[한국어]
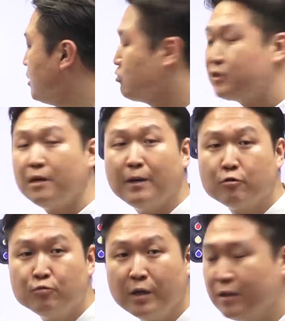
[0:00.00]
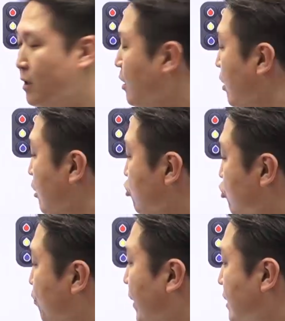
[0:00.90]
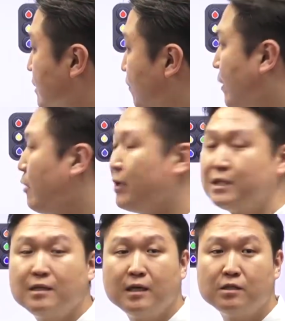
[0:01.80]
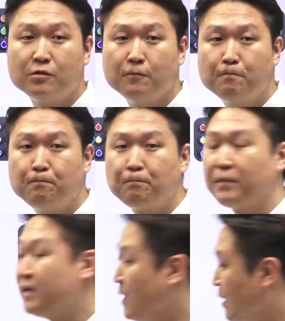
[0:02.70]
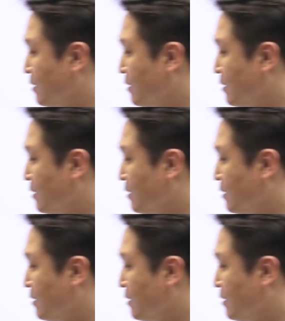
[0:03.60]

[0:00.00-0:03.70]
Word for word: 이 숫자를 바꾸면 618W가 되겠죠. 자,